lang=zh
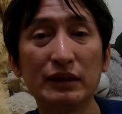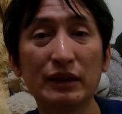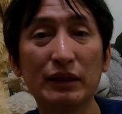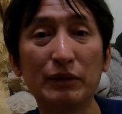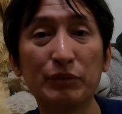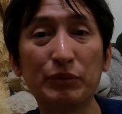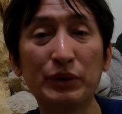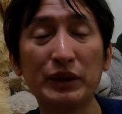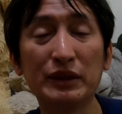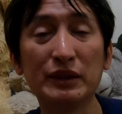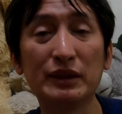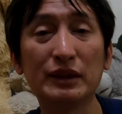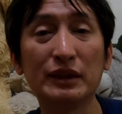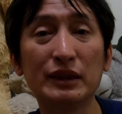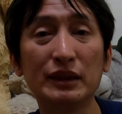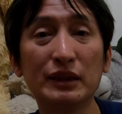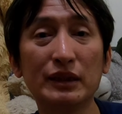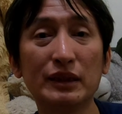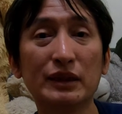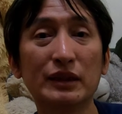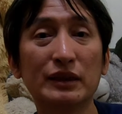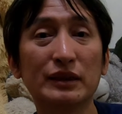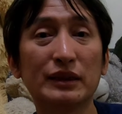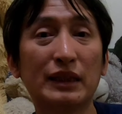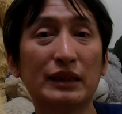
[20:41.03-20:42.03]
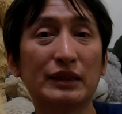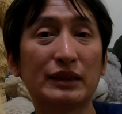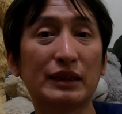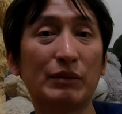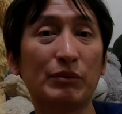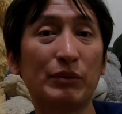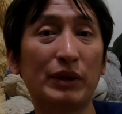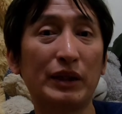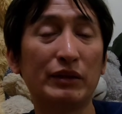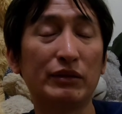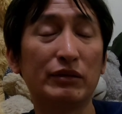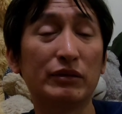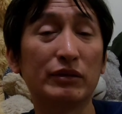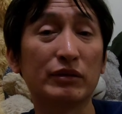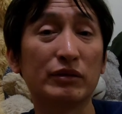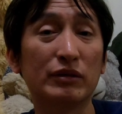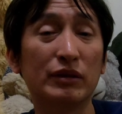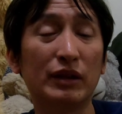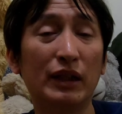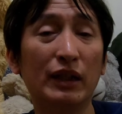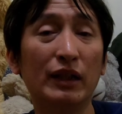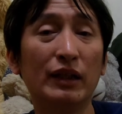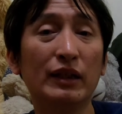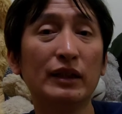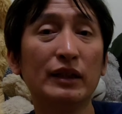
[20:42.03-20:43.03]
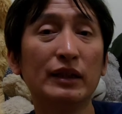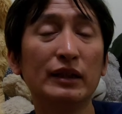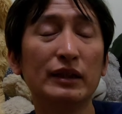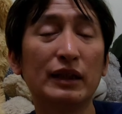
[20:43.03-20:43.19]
那平均一颗才三百多块，